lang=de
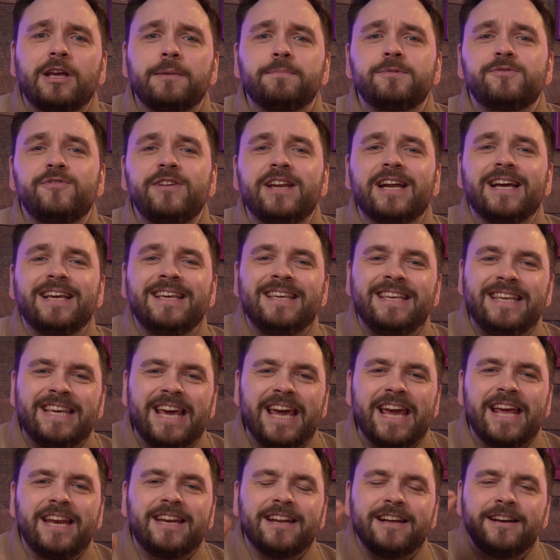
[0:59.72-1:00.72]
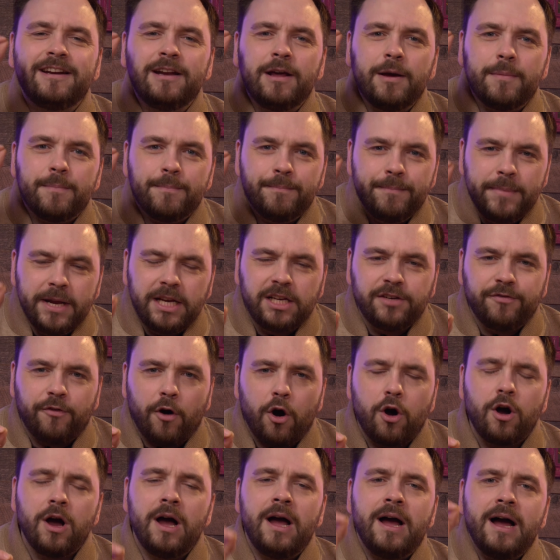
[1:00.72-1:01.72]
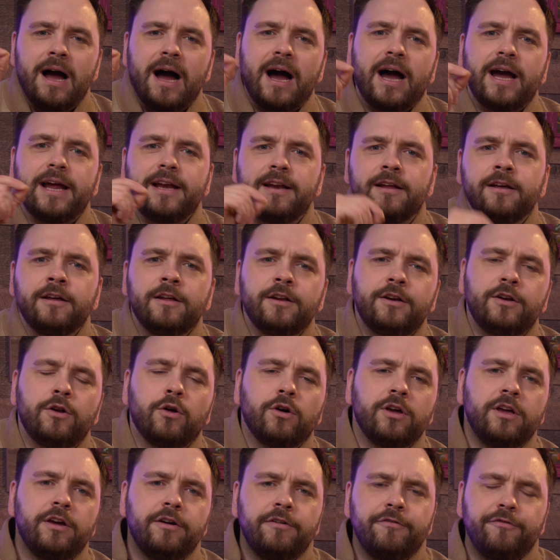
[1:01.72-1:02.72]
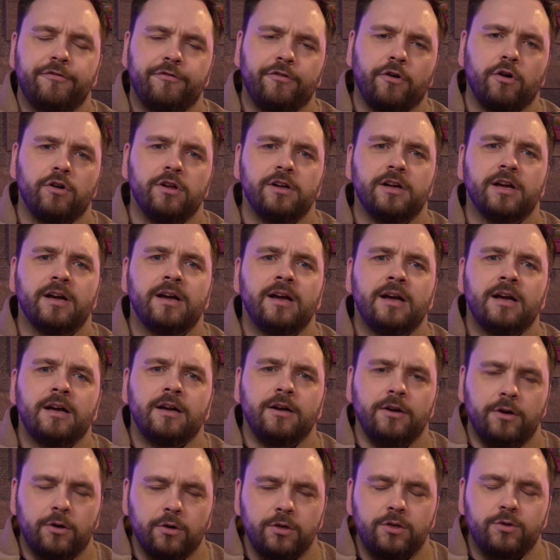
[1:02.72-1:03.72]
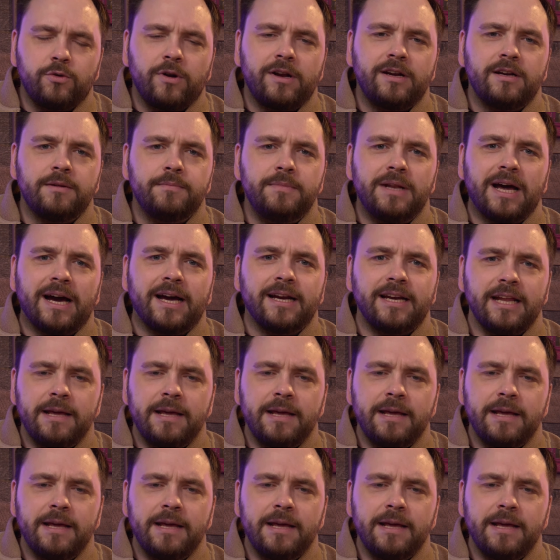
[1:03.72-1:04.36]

gibt es wieder jeden Mittwoch eine neue Folge Good Random Night.